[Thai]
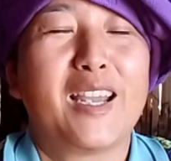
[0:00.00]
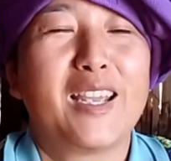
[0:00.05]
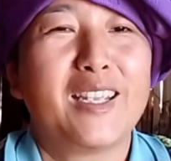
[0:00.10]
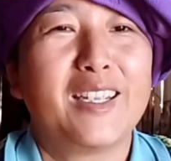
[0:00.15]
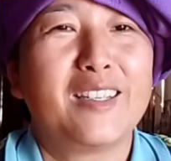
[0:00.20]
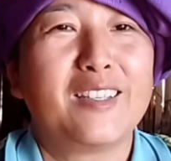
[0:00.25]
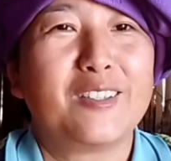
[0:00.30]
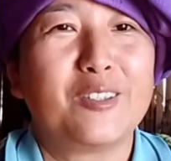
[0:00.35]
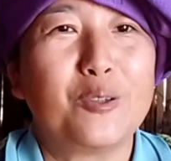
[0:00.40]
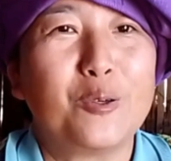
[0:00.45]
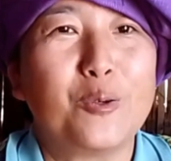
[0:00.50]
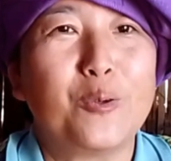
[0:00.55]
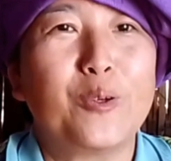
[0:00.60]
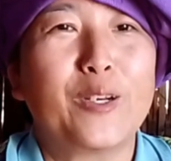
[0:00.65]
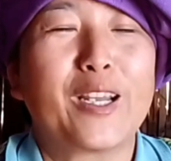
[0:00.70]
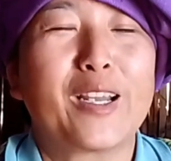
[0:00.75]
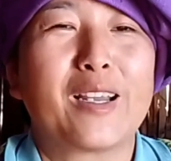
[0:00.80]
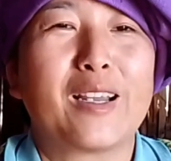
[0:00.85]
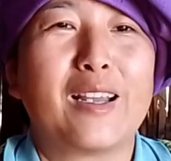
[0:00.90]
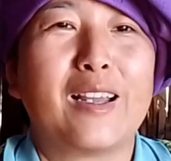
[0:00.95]
ให้ดู
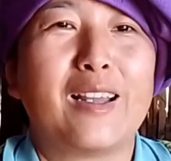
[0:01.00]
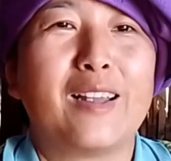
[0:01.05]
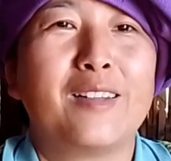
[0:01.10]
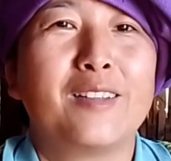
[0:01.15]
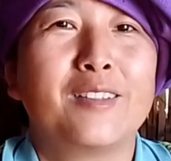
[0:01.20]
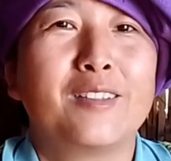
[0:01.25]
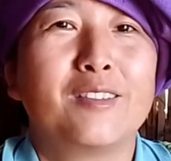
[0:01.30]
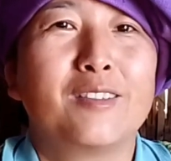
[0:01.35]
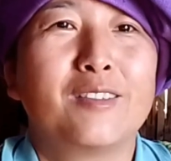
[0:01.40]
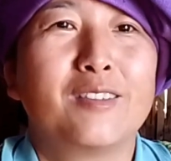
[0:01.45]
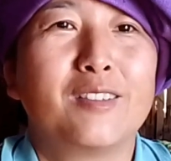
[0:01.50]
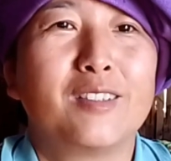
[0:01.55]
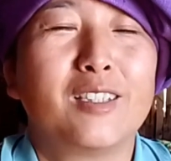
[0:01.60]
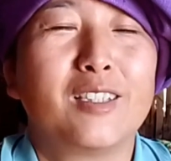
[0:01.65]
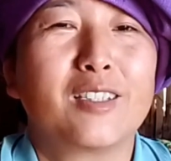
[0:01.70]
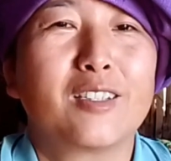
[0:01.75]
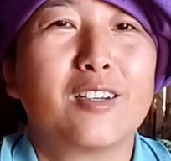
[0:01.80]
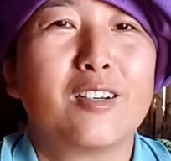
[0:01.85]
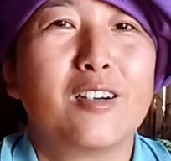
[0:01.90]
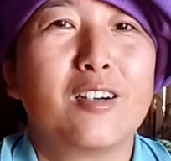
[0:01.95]
นะคะ
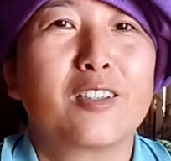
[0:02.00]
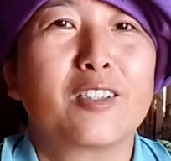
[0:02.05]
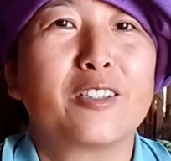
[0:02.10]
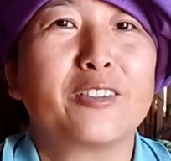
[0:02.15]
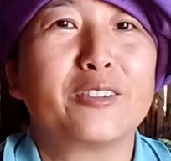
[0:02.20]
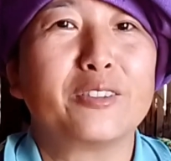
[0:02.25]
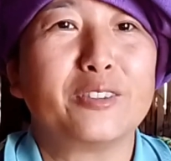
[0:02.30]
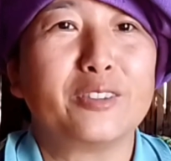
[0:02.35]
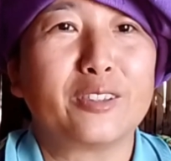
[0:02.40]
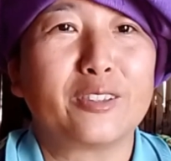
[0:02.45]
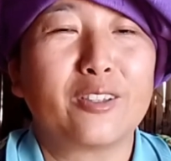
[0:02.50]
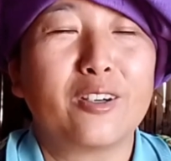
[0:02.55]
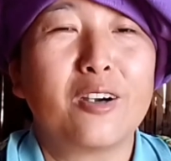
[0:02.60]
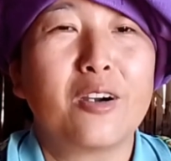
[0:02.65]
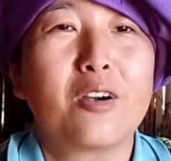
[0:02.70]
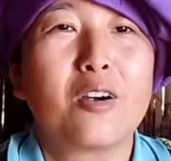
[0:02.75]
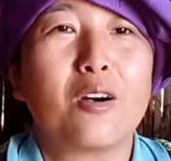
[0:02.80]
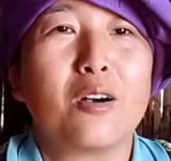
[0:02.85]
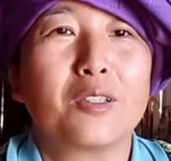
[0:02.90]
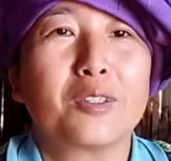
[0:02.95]
แล้วก็ก่อนอื่นก็
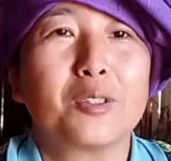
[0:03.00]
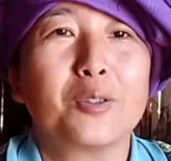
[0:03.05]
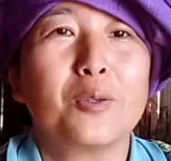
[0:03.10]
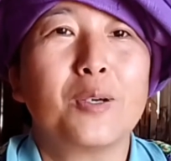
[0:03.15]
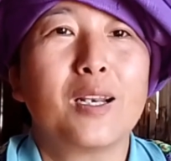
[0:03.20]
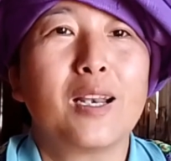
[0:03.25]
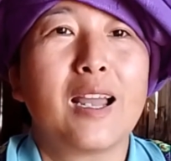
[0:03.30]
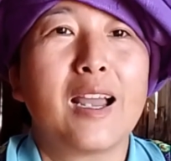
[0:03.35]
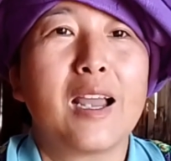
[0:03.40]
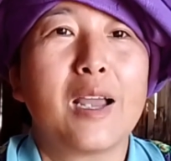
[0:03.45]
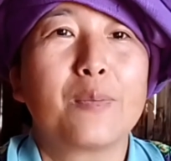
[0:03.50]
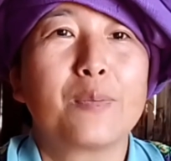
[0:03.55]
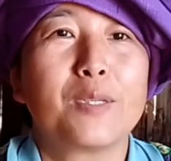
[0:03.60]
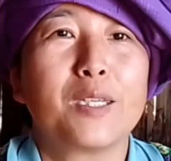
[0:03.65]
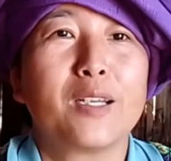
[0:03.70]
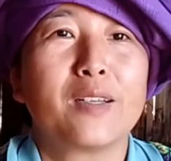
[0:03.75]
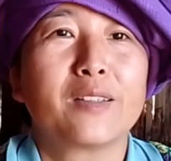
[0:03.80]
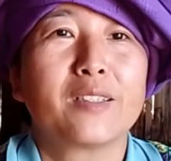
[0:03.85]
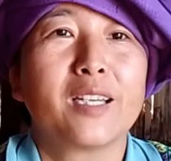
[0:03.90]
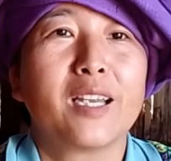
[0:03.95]
ขอตัวลา
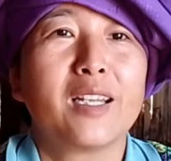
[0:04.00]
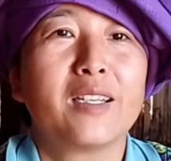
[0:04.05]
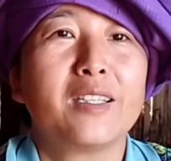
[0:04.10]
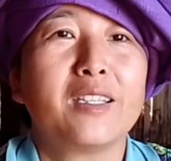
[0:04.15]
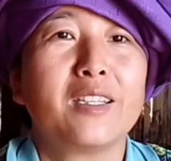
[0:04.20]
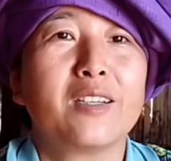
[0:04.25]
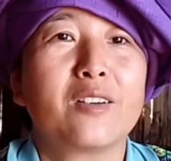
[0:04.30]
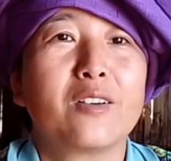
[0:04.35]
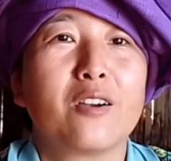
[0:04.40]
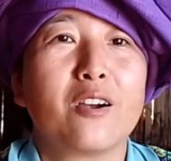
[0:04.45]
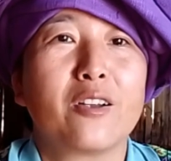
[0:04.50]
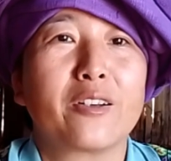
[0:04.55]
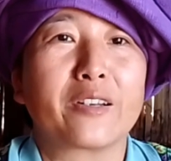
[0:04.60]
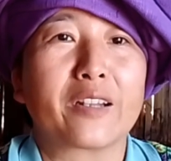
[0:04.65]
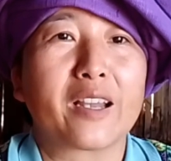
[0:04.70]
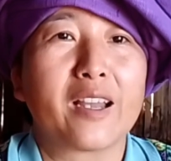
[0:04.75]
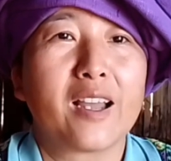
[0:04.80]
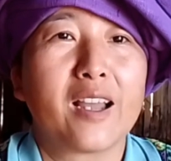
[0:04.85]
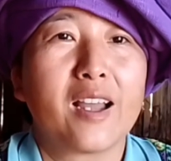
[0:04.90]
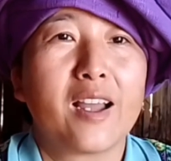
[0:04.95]
เพียงแค่นี้ก่อน
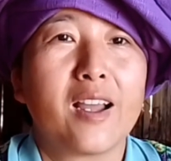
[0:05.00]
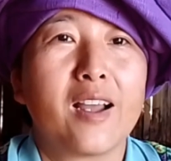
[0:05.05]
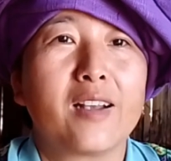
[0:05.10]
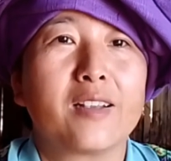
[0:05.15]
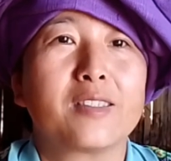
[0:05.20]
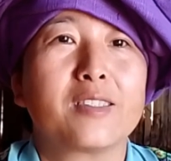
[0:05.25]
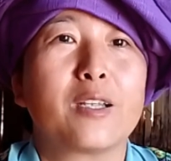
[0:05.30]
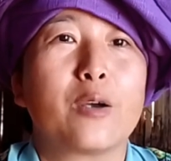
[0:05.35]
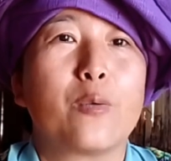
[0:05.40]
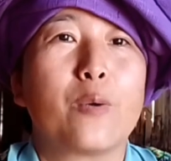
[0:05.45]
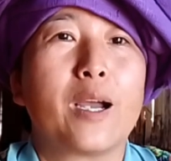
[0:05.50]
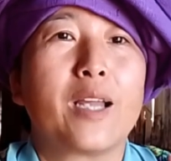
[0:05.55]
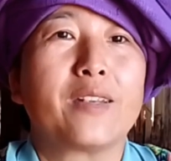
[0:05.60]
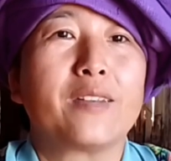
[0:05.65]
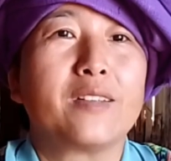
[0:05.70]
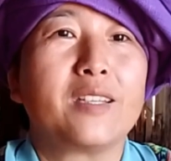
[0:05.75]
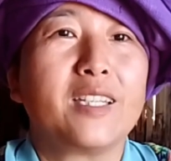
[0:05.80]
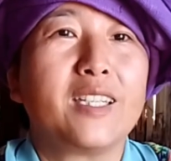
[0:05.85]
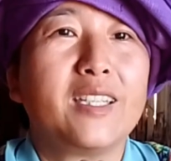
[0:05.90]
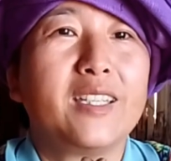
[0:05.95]
ค่ะ สวัส
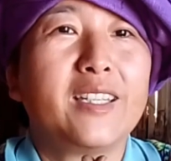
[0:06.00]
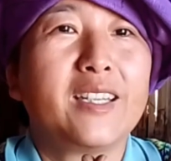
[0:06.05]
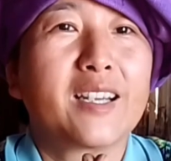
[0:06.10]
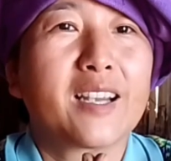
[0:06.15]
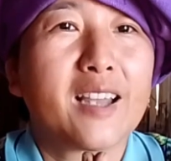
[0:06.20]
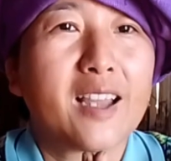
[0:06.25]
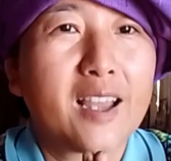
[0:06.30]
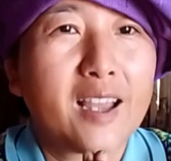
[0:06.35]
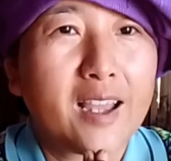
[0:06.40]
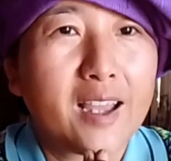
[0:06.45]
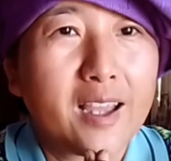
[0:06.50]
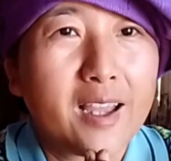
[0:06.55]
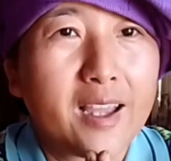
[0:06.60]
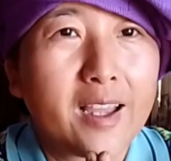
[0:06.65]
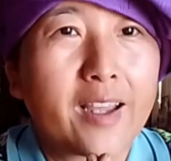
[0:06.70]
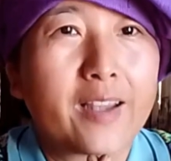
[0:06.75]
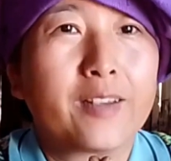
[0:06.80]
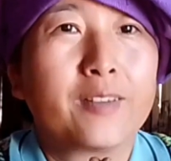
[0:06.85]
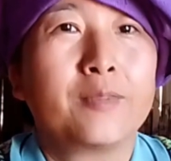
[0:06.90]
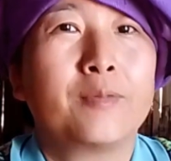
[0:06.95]
ดี
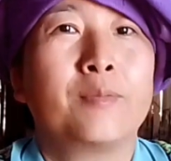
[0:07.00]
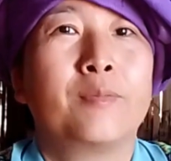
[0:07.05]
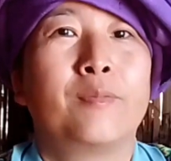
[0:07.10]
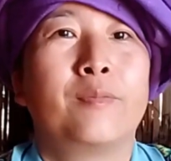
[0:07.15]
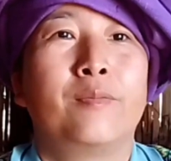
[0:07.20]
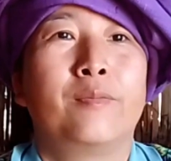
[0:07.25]
ค่ะ